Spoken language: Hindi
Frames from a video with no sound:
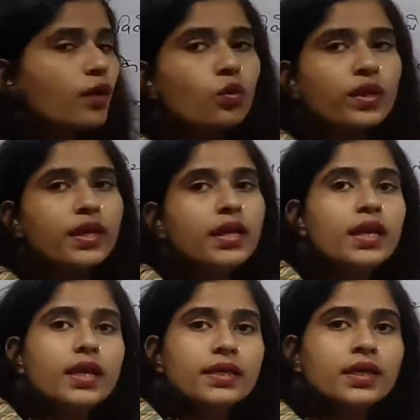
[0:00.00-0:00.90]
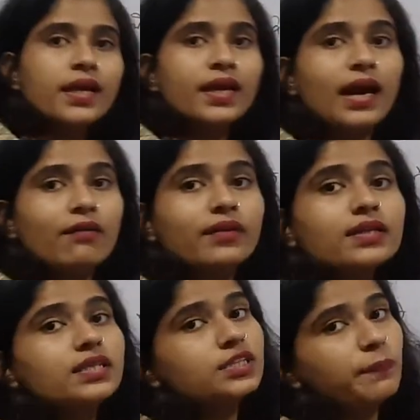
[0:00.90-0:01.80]
होंगी इनके
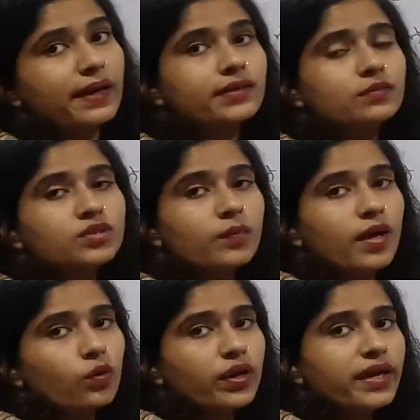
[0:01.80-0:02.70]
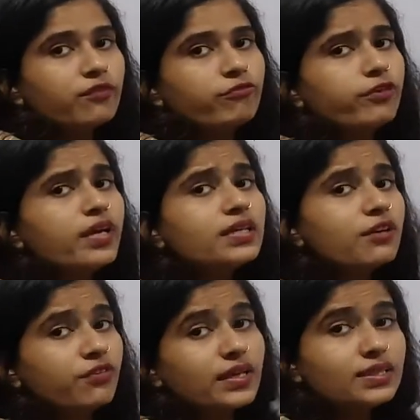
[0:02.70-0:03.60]
अवरक्त स्पेक्ट्रम समान होंगे फिर
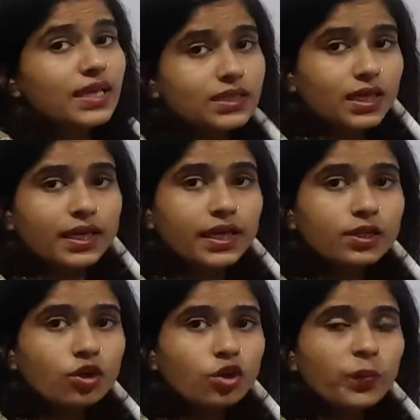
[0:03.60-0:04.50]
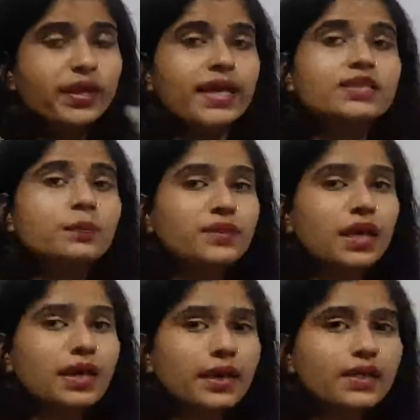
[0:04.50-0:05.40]
डिफरेंस कैसे करेंगे दोनों में कैसे पता
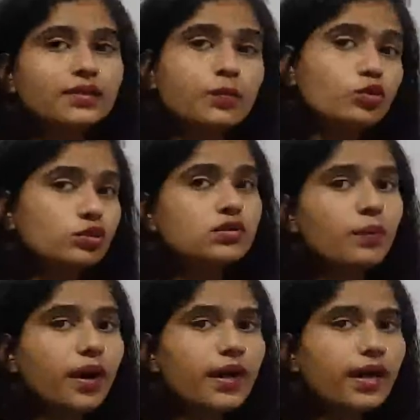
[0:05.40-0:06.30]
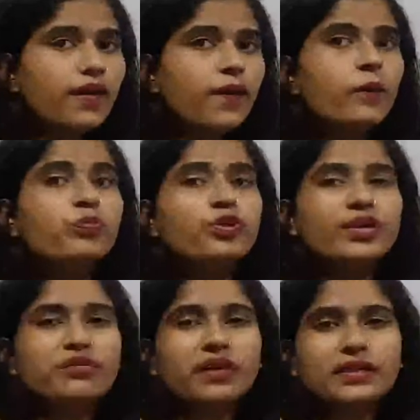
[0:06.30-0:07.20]
करेंगे सब कुछ तो समान है तो
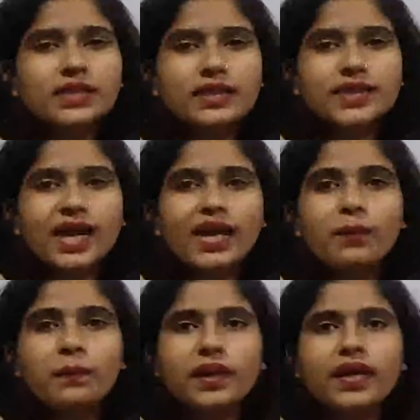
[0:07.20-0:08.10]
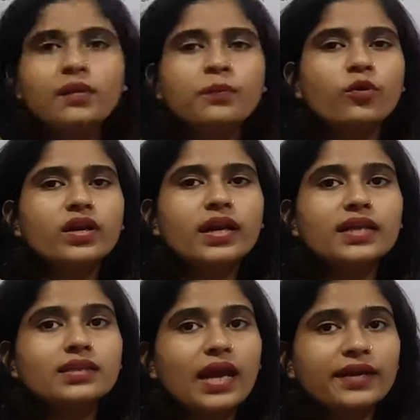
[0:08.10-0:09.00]
डिफरेंस आता है प्लेन
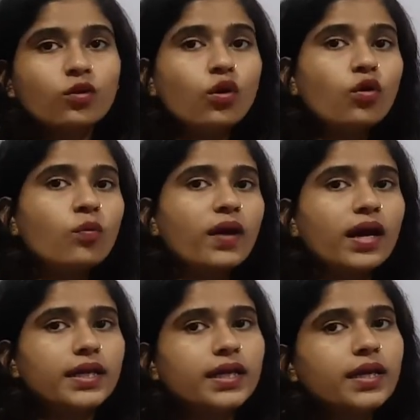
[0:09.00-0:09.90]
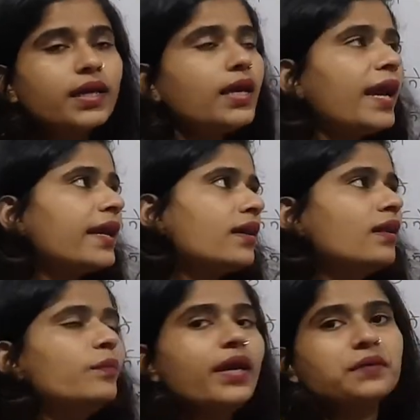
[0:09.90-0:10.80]
पोलराइज लाइट को घुमाने के एंगल
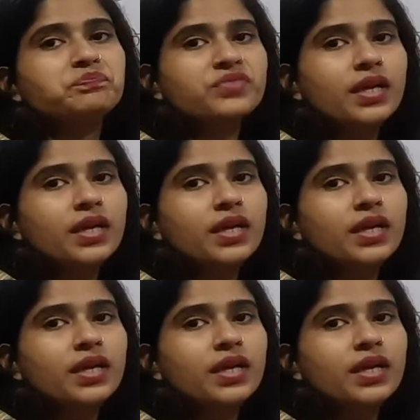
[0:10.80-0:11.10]
में